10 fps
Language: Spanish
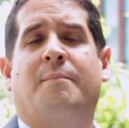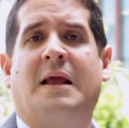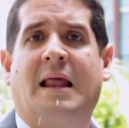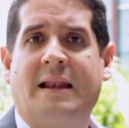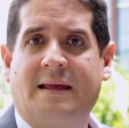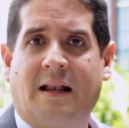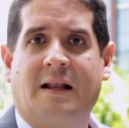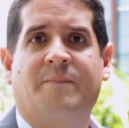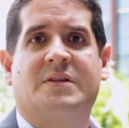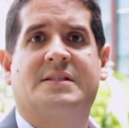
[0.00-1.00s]

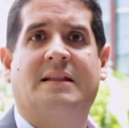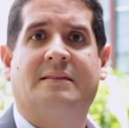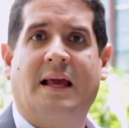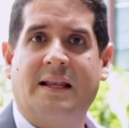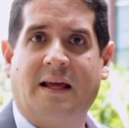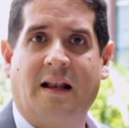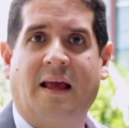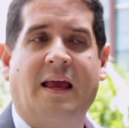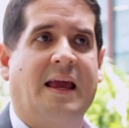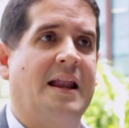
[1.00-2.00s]
Millennial, Centennial,
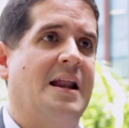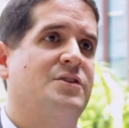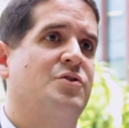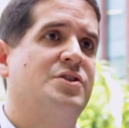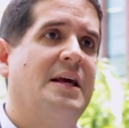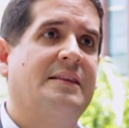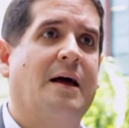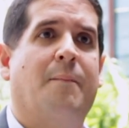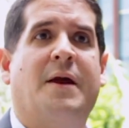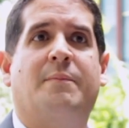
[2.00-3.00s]
Generación
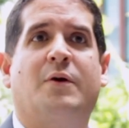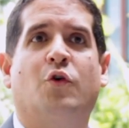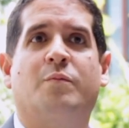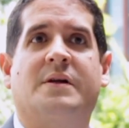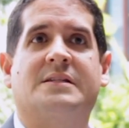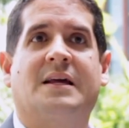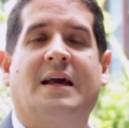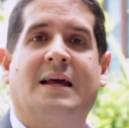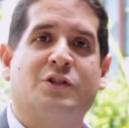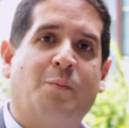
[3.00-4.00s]
Z, Baby Boomers.
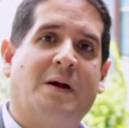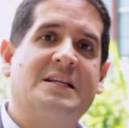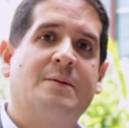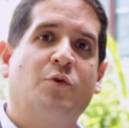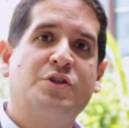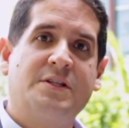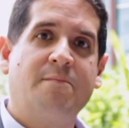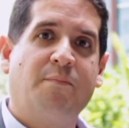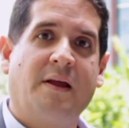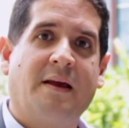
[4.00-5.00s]
Eso parece muy
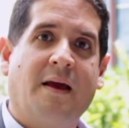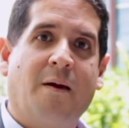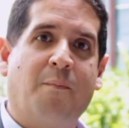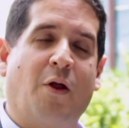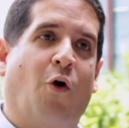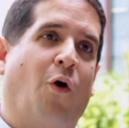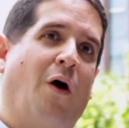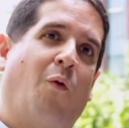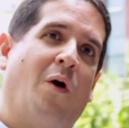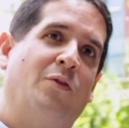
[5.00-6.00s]
simple, pero
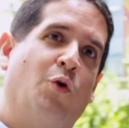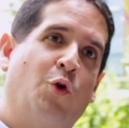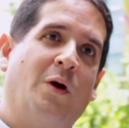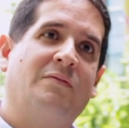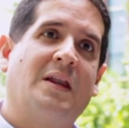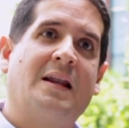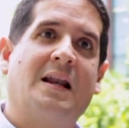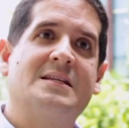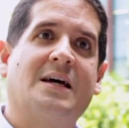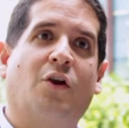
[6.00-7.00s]
cuando uno entra a
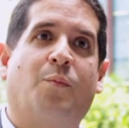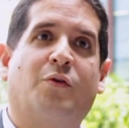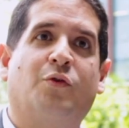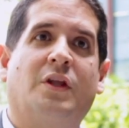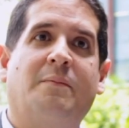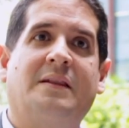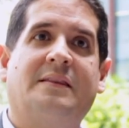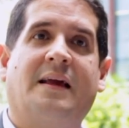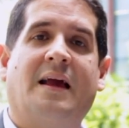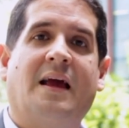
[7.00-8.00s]
analizarlo
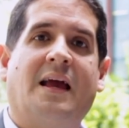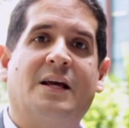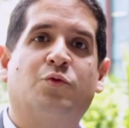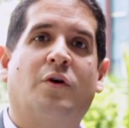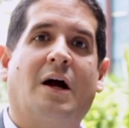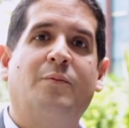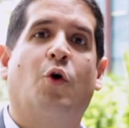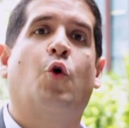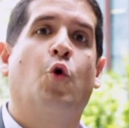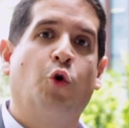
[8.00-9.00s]
profundamente, es un
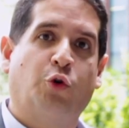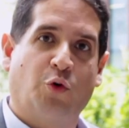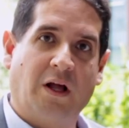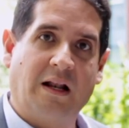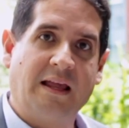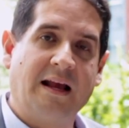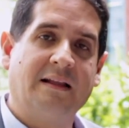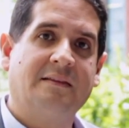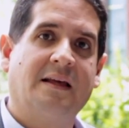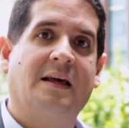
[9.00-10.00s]
cambio cultural
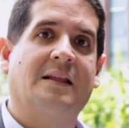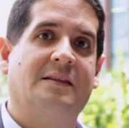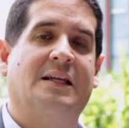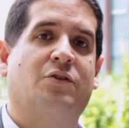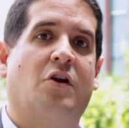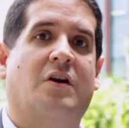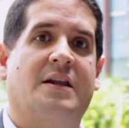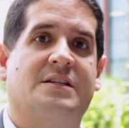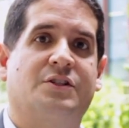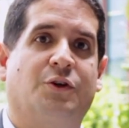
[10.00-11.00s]
gigante dentro de la
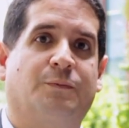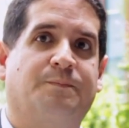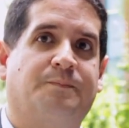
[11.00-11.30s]
organización.